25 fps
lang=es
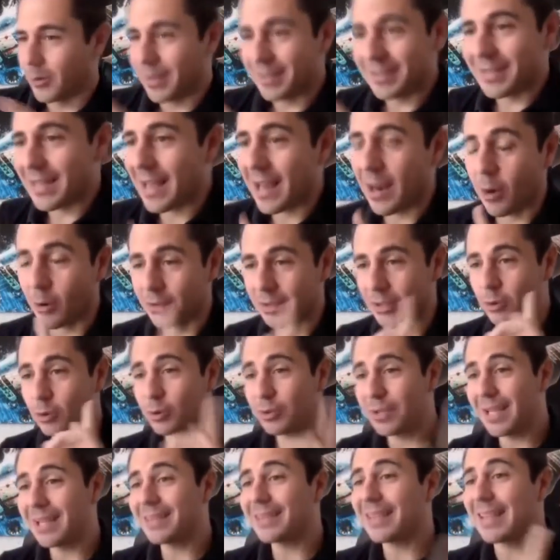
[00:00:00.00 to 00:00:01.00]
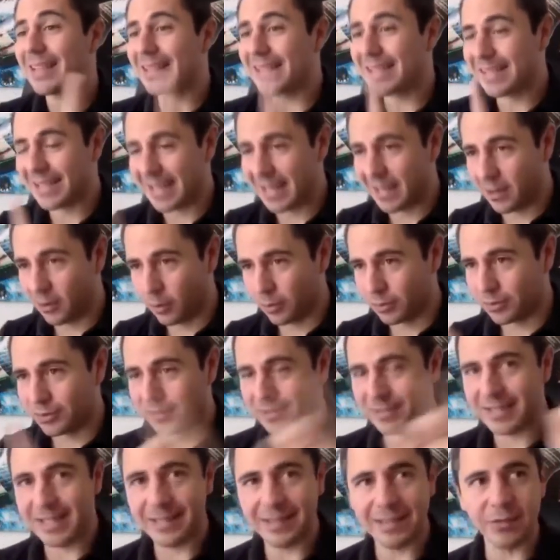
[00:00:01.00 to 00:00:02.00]
Porque te voy a decir algo, si tú sientes
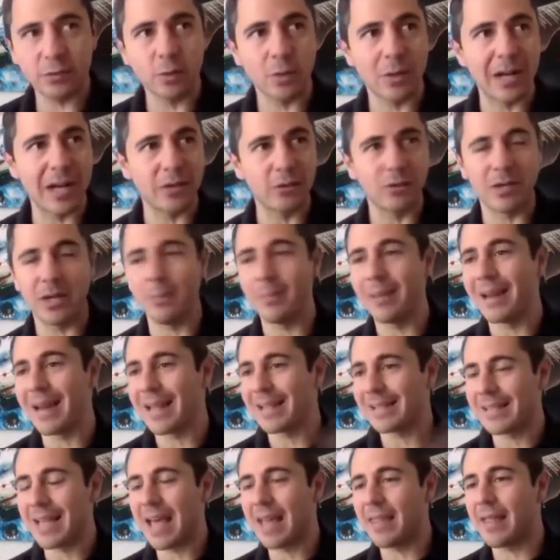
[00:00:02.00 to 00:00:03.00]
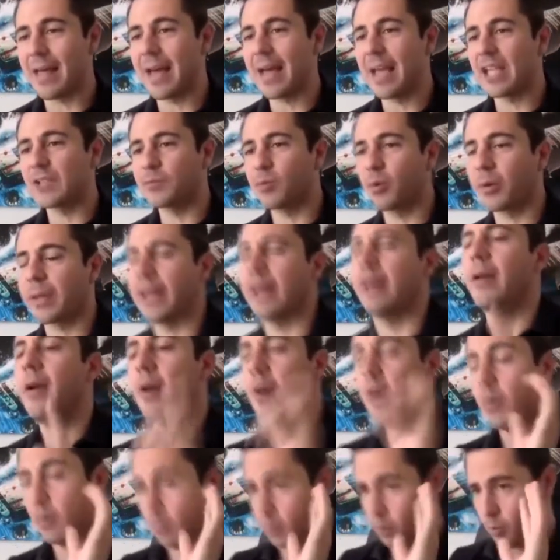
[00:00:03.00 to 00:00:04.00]
celos, sientes tu relación amenazada, es
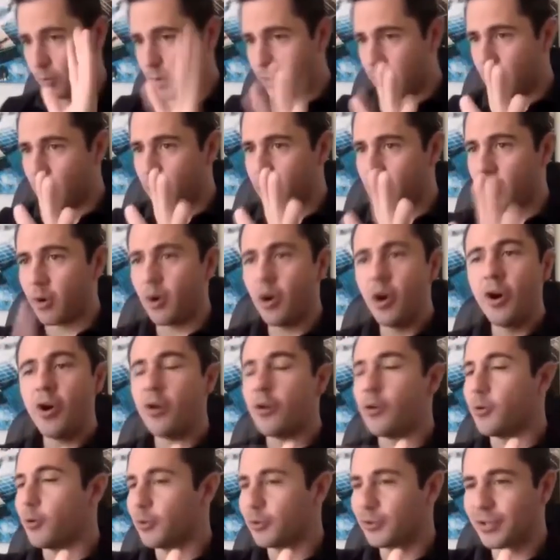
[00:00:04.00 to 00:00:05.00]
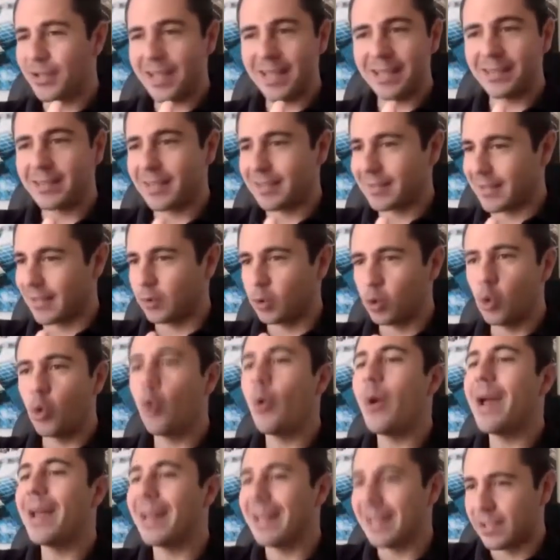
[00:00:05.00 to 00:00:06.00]
porque, o número uno, no sientes que
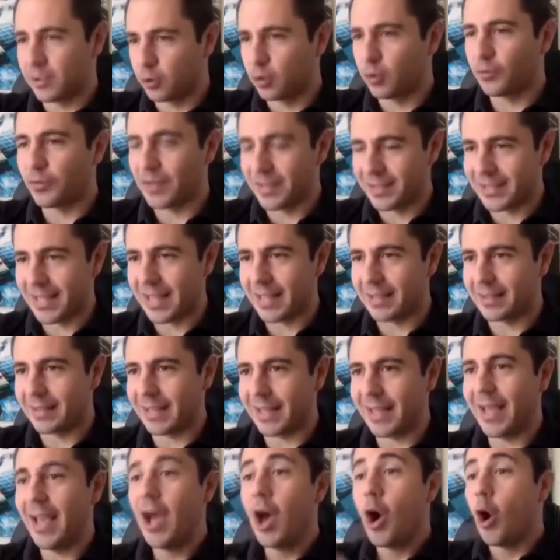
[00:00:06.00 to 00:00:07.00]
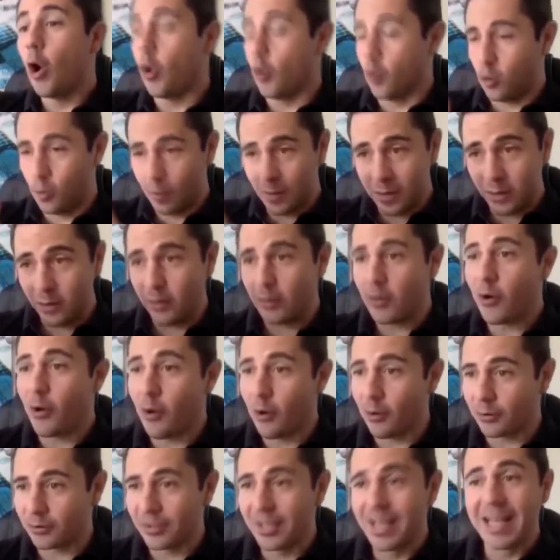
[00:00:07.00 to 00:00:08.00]
tú eres suficiente, o número
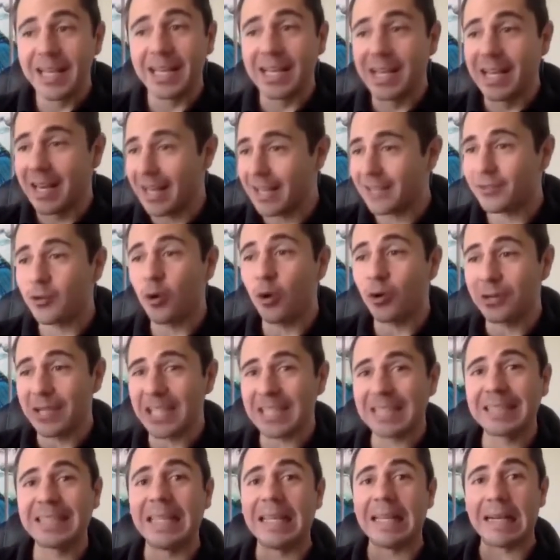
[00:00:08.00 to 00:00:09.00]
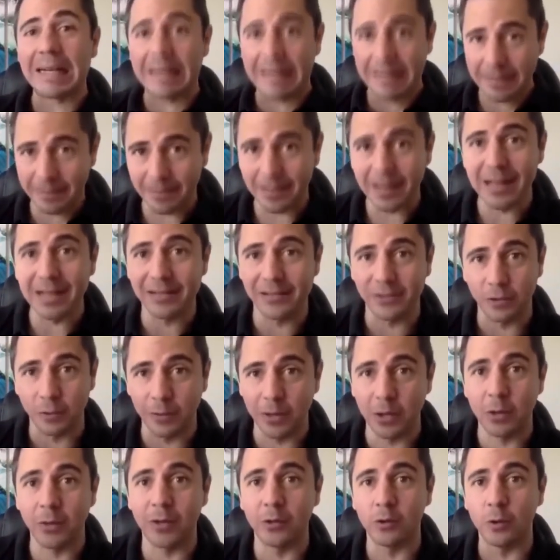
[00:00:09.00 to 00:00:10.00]
dos, crees cosas terribles
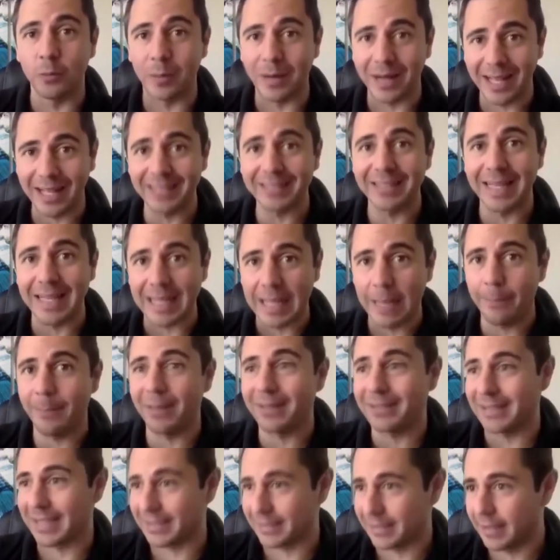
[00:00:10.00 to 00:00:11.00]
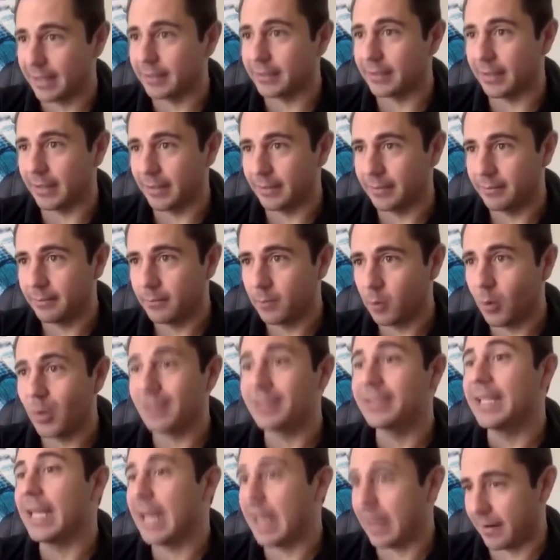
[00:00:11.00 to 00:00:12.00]
sobre lo que tu pareja sería capaz de hacerte,
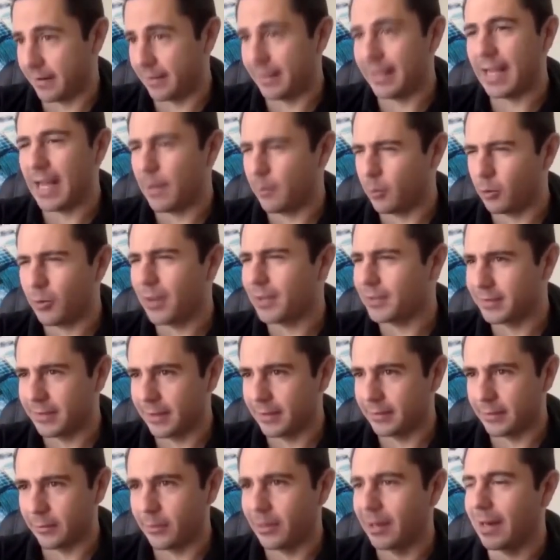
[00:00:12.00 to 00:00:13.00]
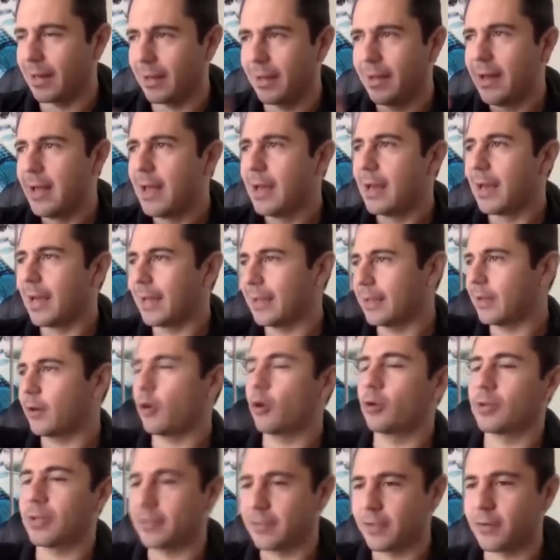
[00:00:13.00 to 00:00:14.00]
o hacer, digamos, no hacerte, porque la,
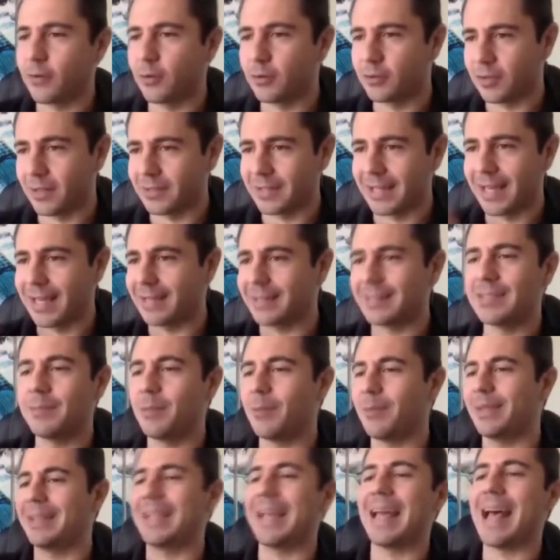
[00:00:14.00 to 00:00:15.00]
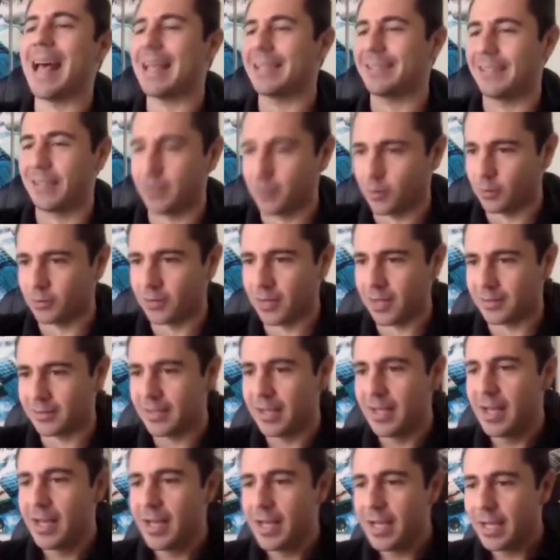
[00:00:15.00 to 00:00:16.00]
gente no nos hace cosas, la gente simplemente hace
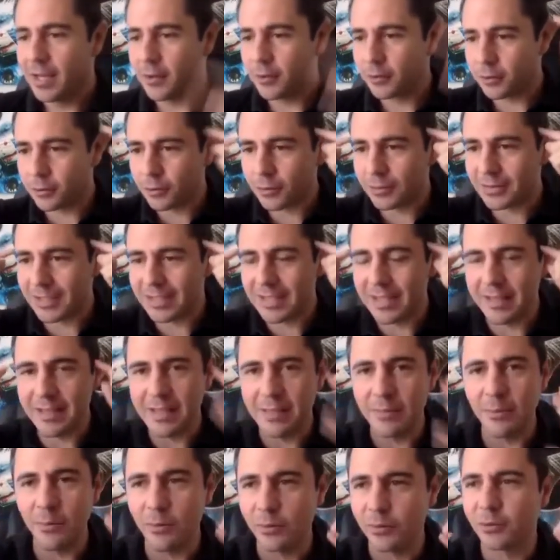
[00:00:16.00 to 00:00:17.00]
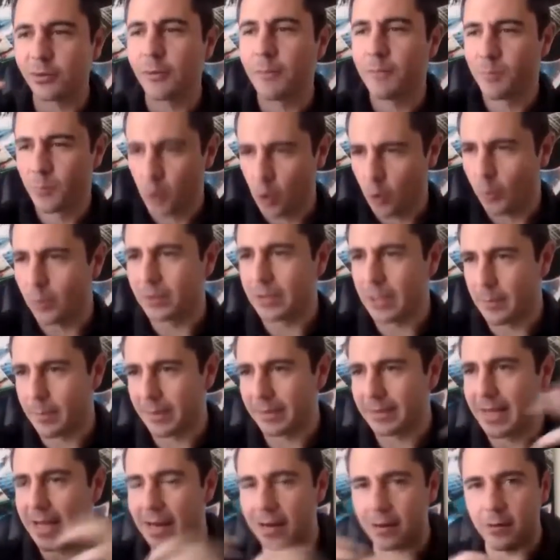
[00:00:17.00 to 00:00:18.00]
cosas, y nosotros decidimos cómo
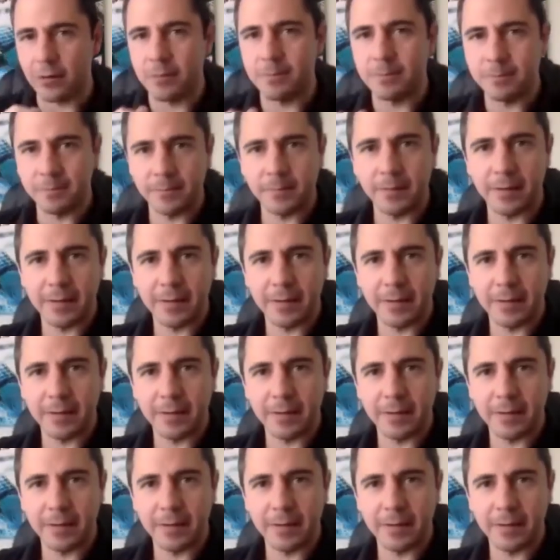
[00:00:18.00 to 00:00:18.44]
interpretarlo.